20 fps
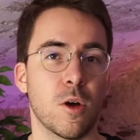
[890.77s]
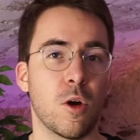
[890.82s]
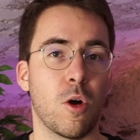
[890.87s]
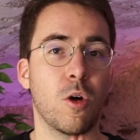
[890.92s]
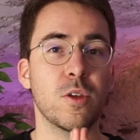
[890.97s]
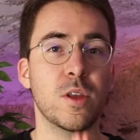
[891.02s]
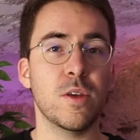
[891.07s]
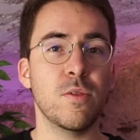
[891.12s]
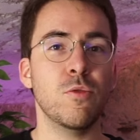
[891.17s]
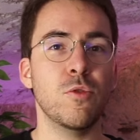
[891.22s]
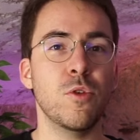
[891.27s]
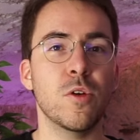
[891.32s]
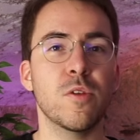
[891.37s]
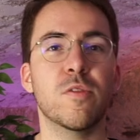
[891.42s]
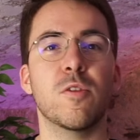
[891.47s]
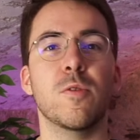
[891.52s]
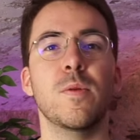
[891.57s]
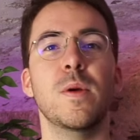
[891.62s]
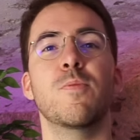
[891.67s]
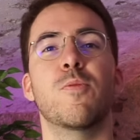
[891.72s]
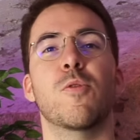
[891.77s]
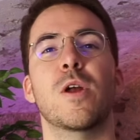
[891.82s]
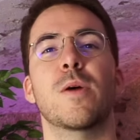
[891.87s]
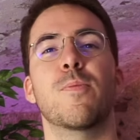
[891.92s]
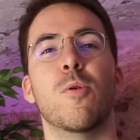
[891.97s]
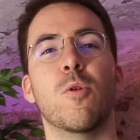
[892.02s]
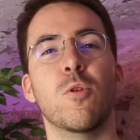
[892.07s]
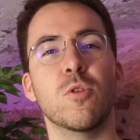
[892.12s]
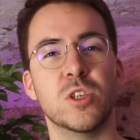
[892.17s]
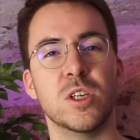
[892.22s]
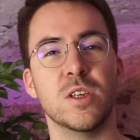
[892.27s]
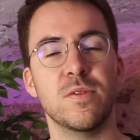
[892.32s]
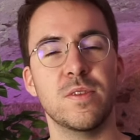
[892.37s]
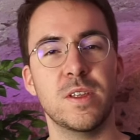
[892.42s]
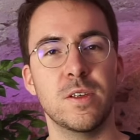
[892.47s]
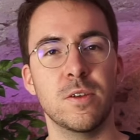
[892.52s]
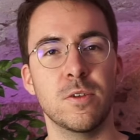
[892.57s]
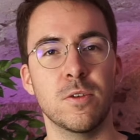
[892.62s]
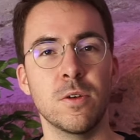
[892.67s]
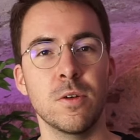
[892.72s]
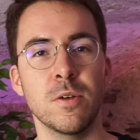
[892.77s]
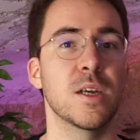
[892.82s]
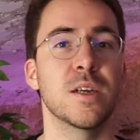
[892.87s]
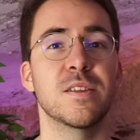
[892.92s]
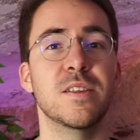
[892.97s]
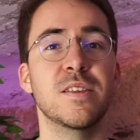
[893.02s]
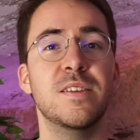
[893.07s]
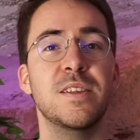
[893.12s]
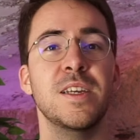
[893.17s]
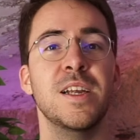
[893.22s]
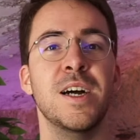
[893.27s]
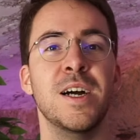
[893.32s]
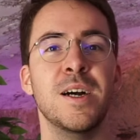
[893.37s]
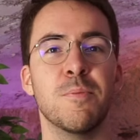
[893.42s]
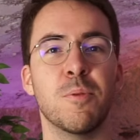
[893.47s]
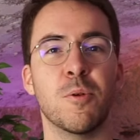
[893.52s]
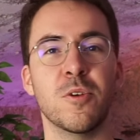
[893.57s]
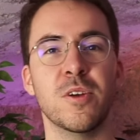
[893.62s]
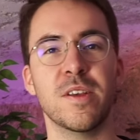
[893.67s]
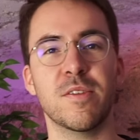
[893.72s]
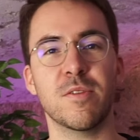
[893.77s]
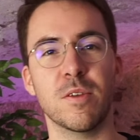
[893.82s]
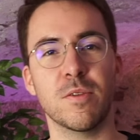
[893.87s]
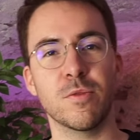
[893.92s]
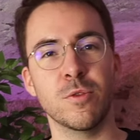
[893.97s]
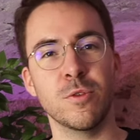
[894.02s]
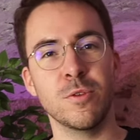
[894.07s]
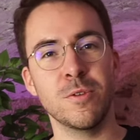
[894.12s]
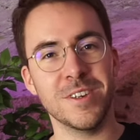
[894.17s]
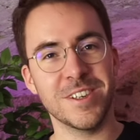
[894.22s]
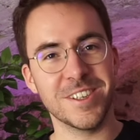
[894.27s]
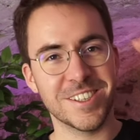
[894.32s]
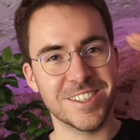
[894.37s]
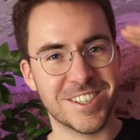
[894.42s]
Rendez-vous dans une semaine pour la prochaine vidéo. D'ici là, prenez soin de vous.